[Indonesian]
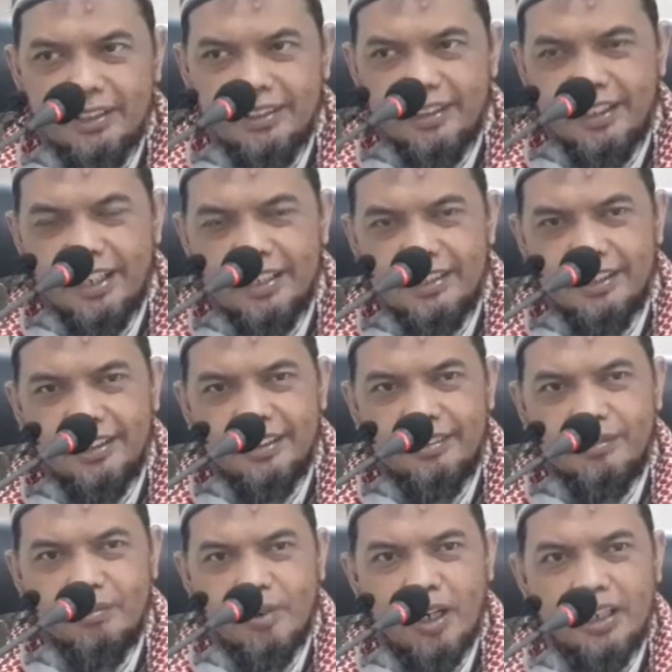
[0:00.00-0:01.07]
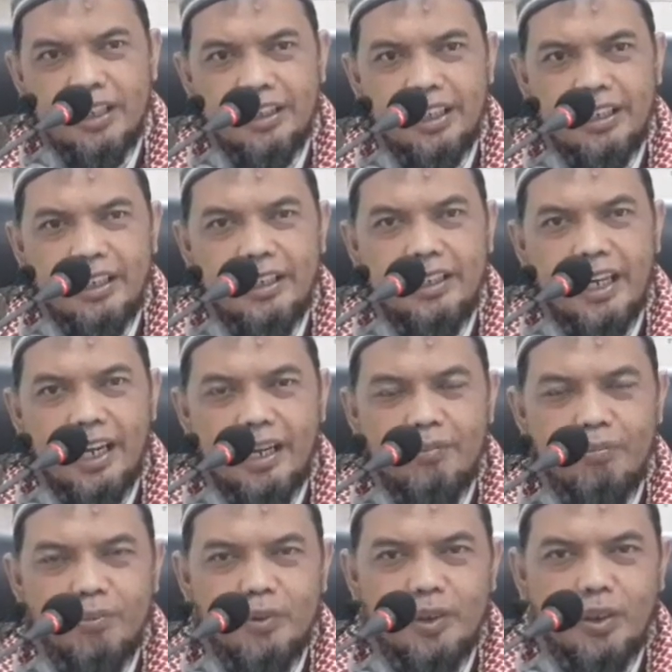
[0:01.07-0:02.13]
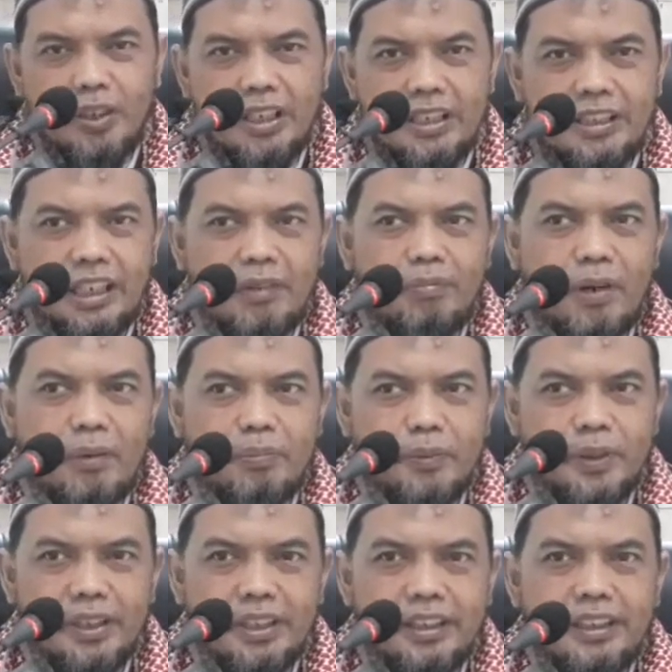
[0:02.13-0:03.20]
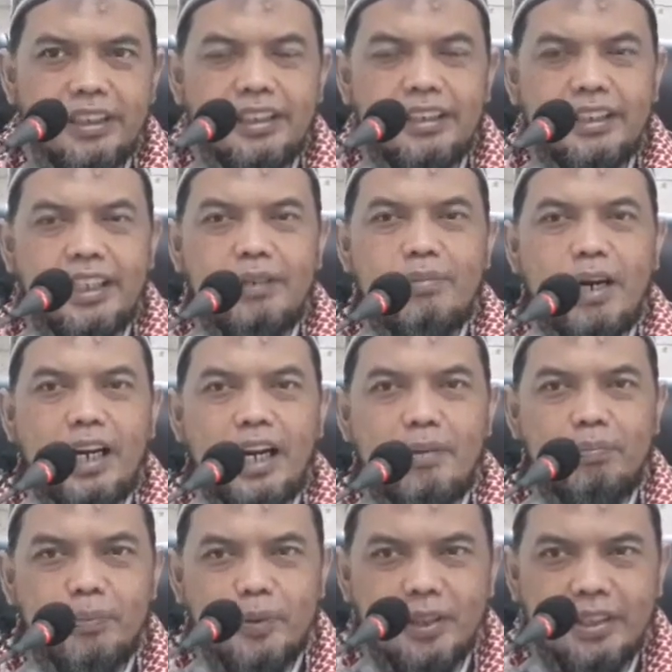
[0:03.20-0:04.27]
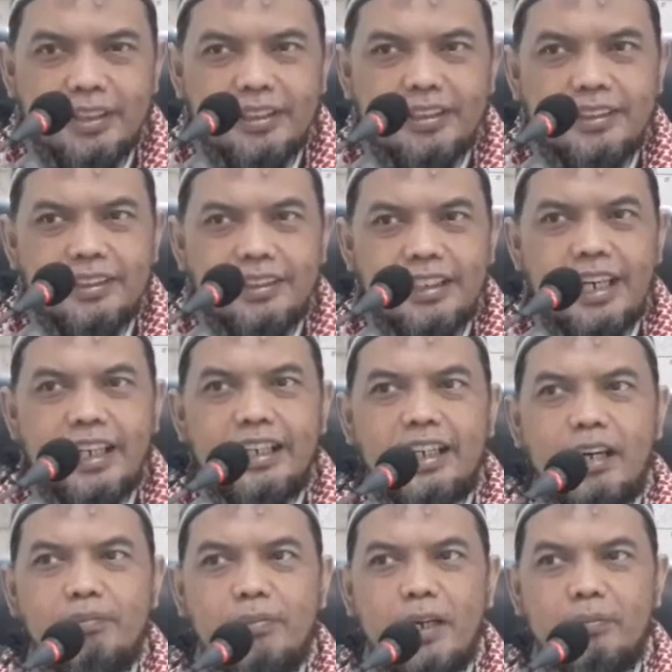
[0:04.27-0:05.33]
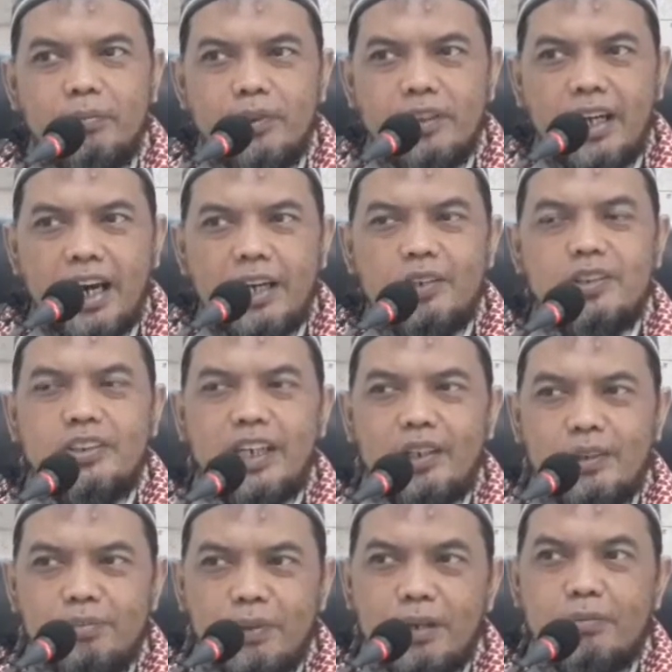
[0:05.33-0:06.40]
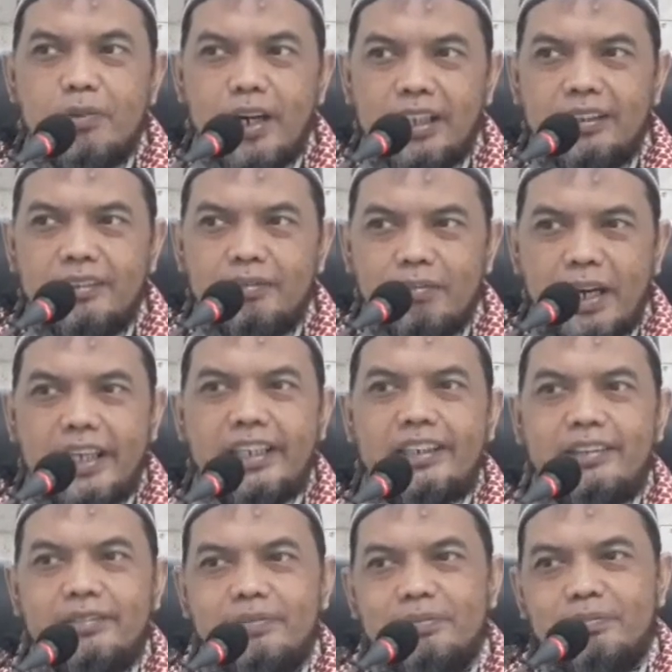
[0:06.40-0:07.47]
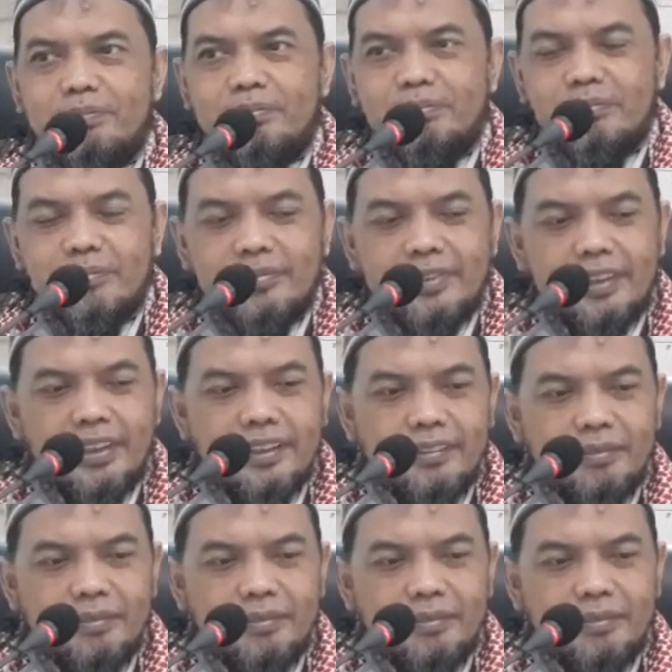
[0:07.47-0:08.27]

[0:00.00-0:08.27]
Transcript: dengan hadis ini. Bahwa kita di dalam kondisi apapun, dimanapun dan kapanpun harus selalu berbuat baik. Ya.